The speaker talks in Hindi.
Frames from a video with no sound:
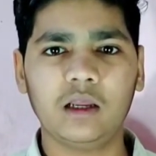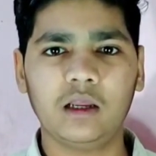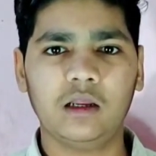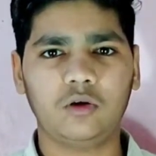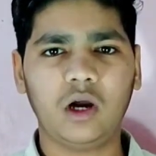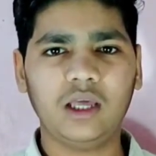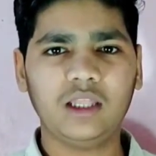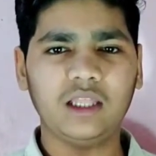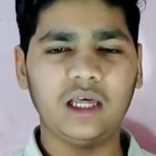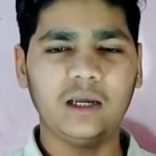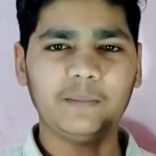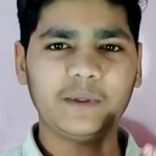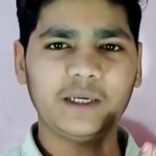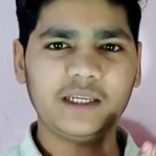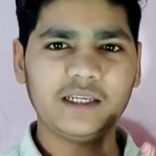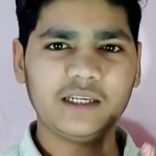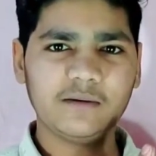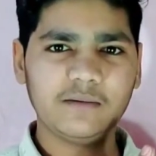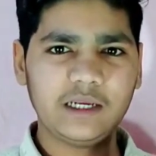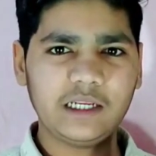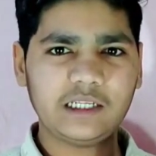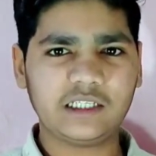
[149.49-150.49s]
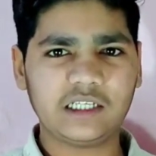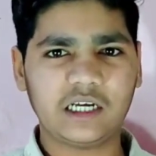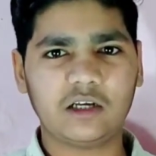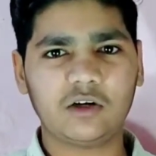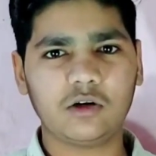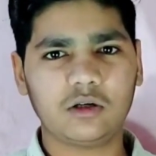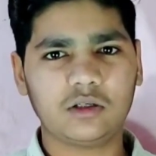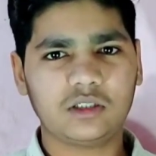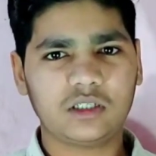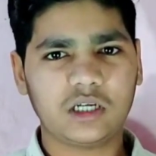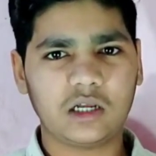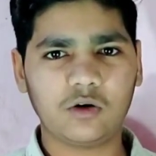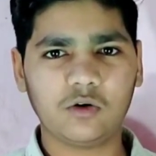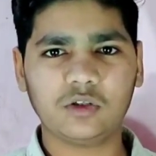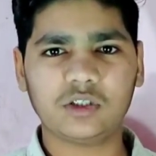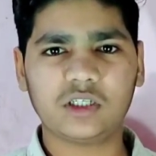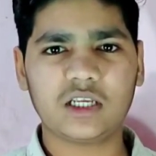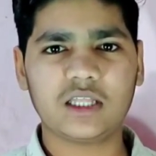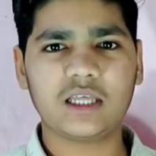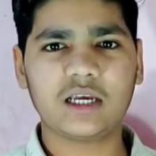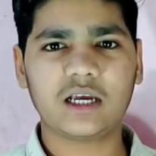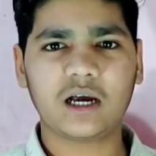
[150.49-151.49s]
सो गाइस आपकी जब ये चार चारों
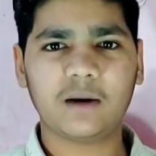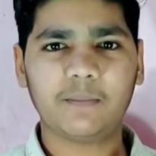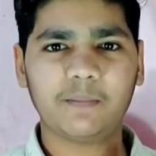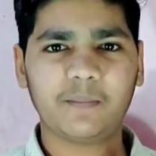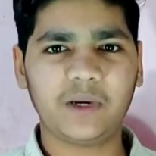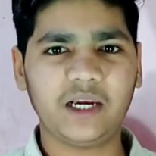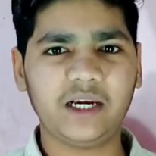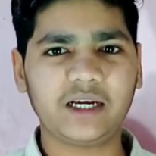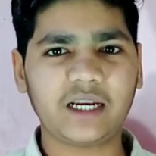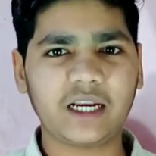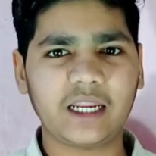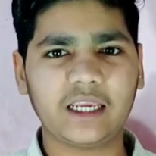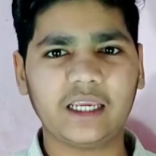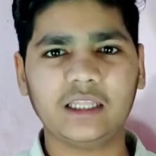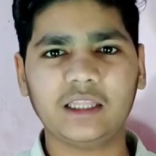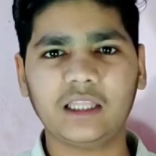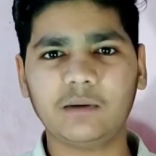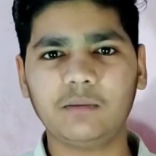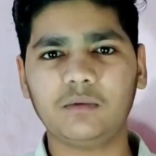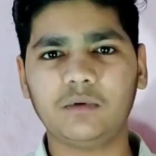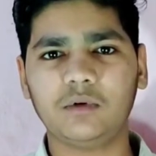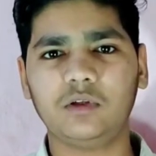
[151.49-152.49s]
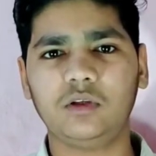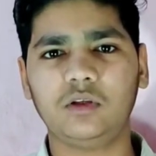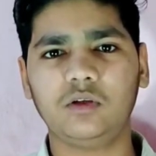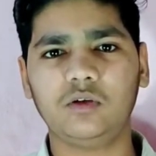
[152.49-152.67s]
चीज़ें कंप्लीट रहेंगी तब